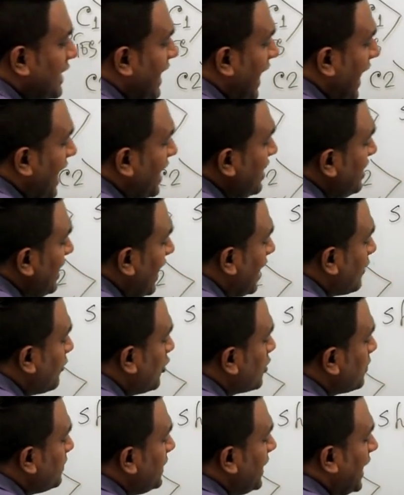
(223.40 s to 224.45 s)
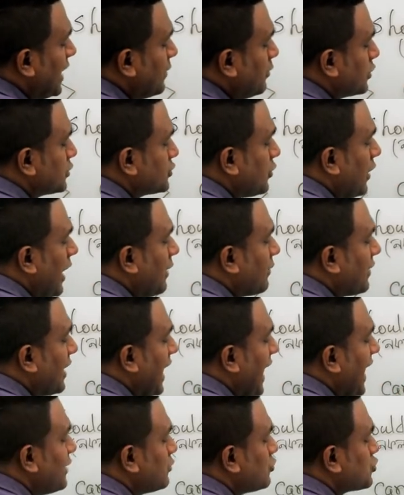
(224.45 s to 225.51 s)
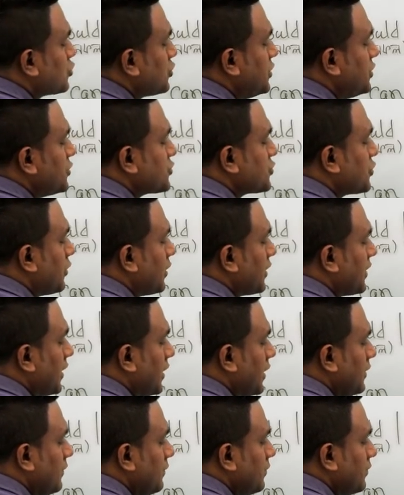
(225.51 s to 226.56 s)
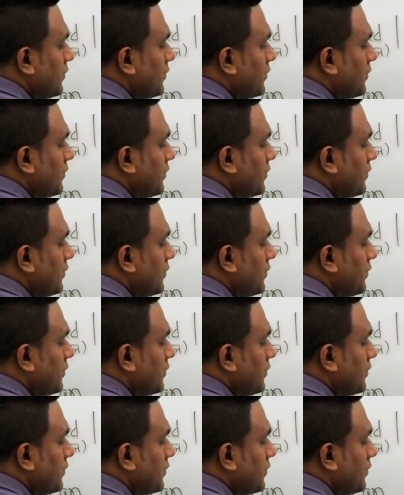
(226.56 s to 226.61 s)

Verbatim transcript: ক্যান এবং বি এবল টু আমরা এই দুটো ইউজ করে থাকি